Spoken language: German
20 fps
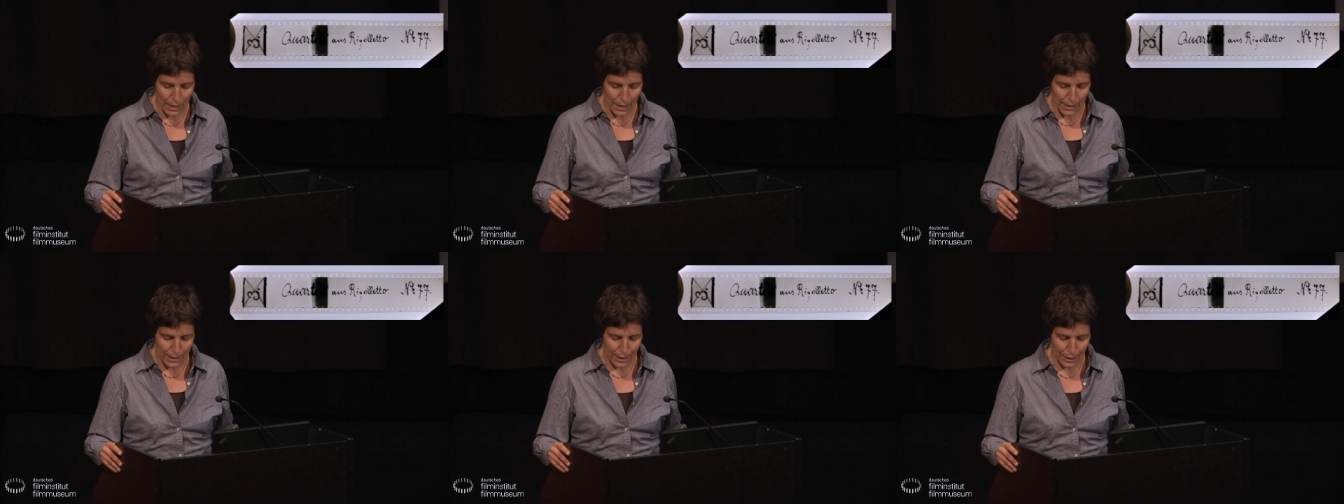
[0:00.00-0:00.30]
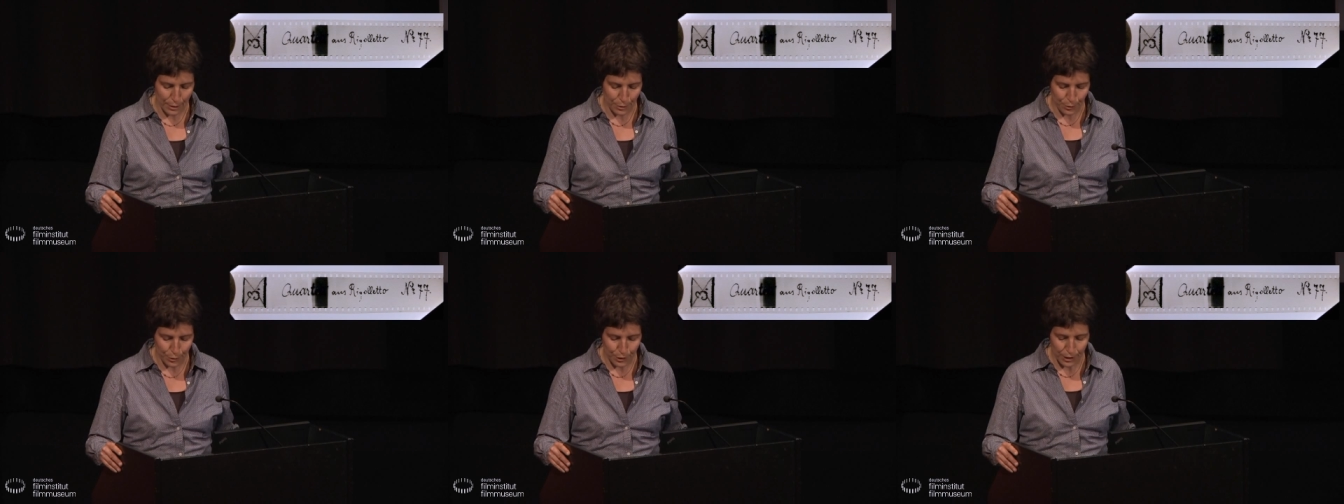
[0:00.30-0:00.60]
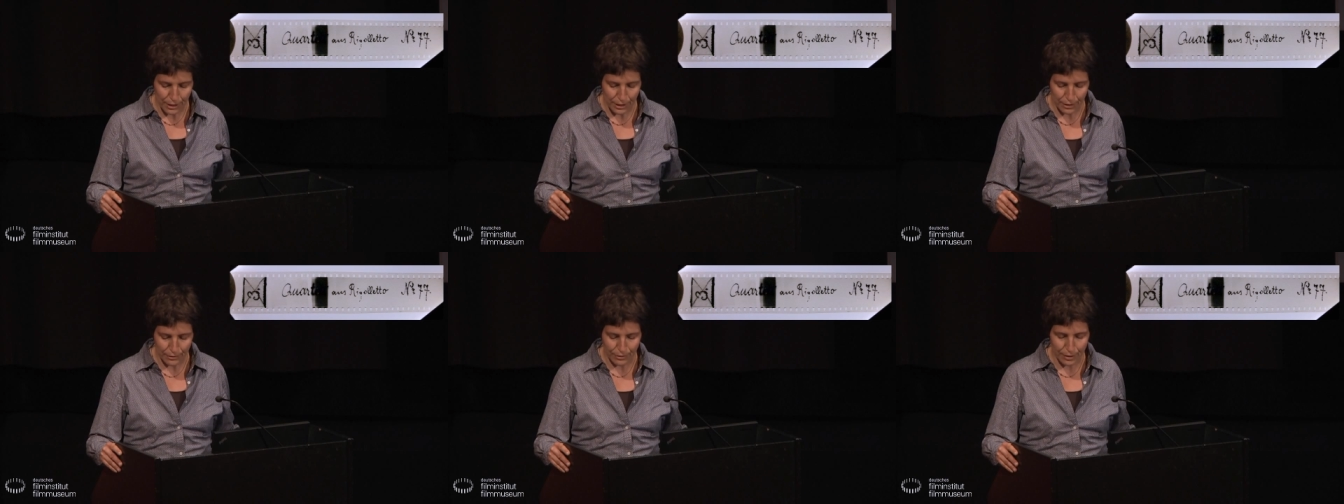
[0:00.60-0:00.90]
sind
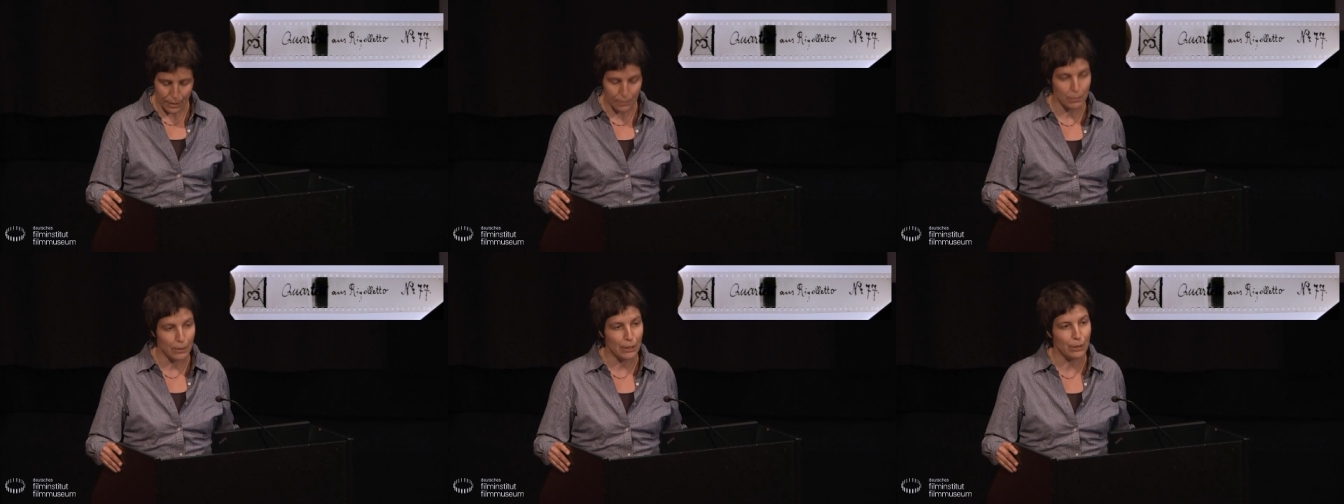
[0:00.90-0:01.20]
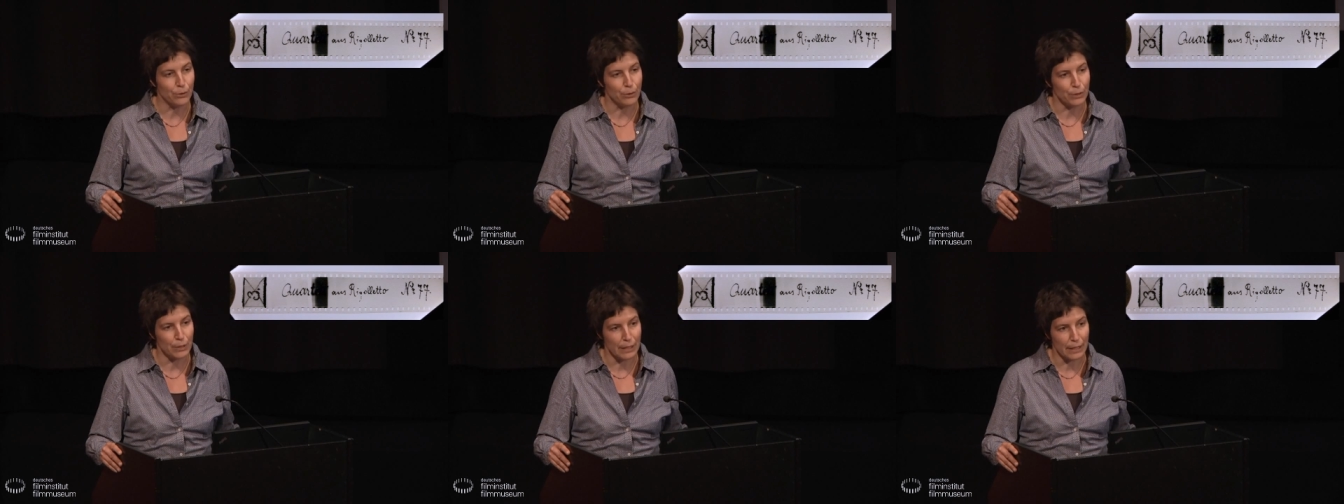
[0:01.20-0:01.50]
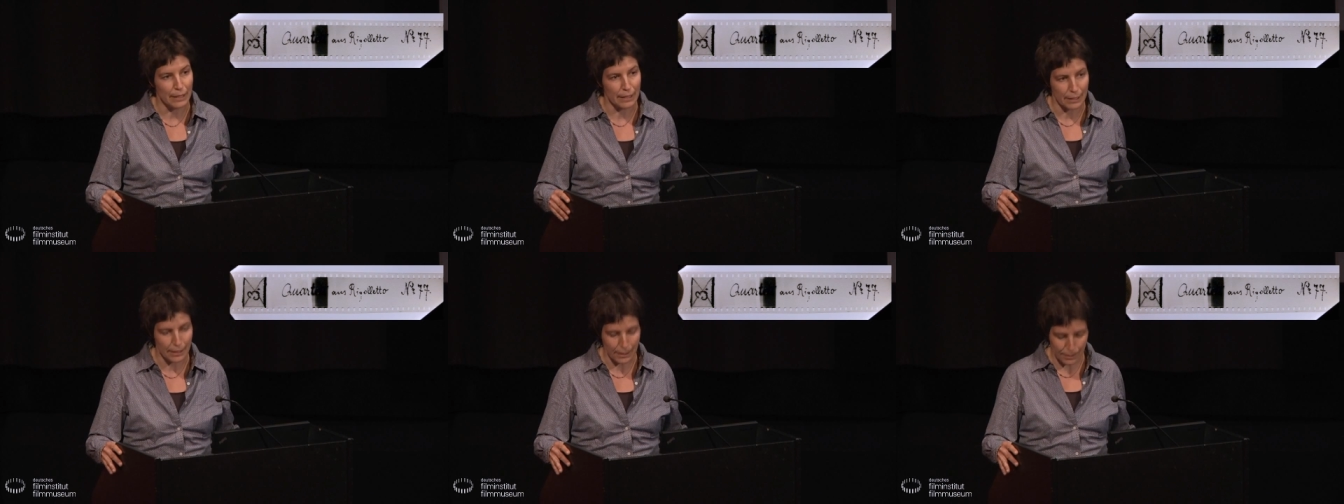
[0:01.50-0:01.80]
jüdische
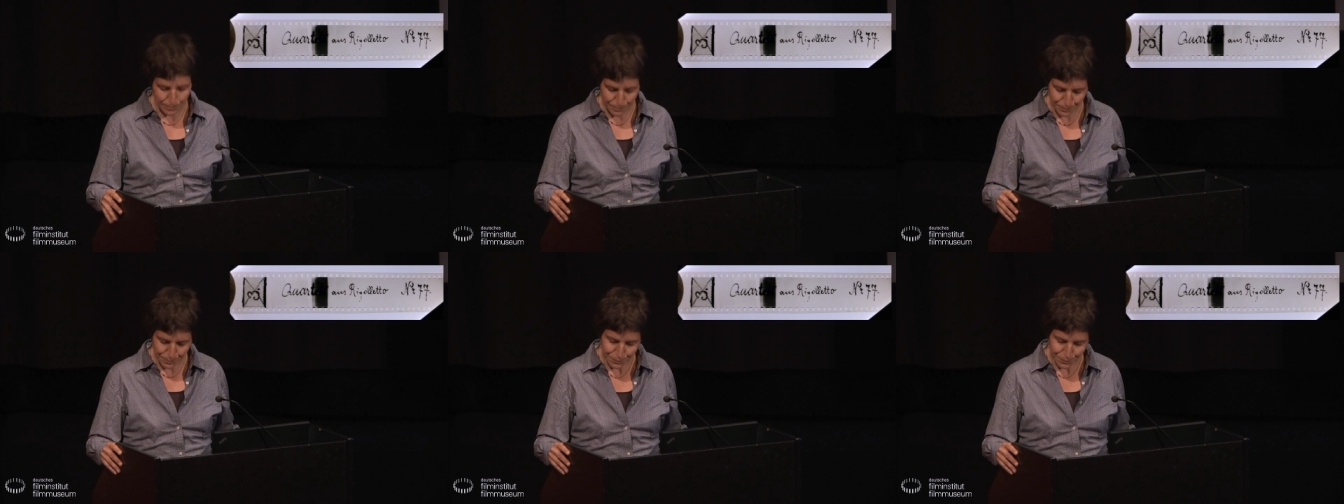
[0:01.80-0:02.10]
Filmpioniere,